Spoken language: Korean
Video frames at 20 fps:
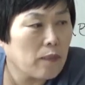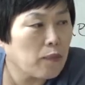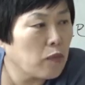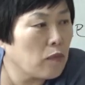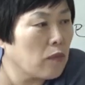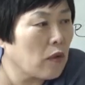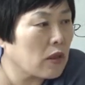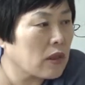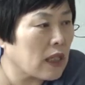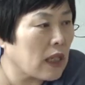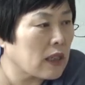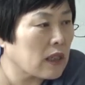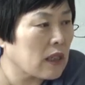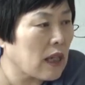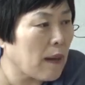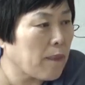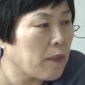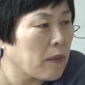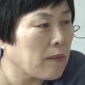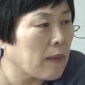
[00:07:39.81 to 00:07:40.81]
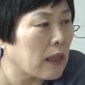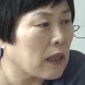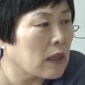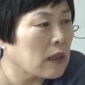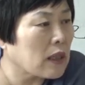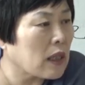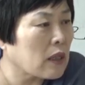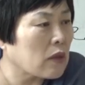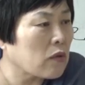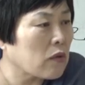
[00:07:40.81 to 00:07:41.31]
부모가 자식 앞을
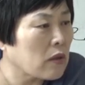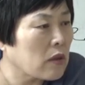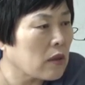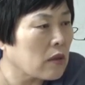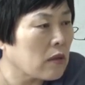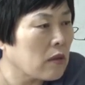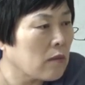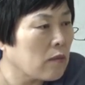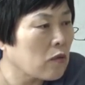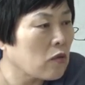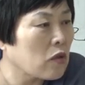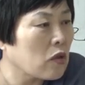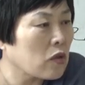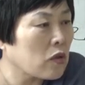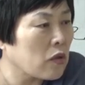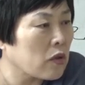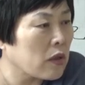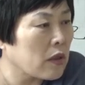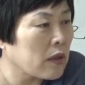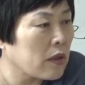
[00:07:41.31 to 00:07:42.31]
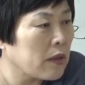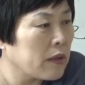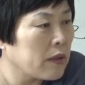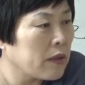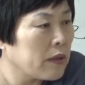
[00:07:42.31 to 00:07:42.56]
막는다 이 소리예요. 문극손이.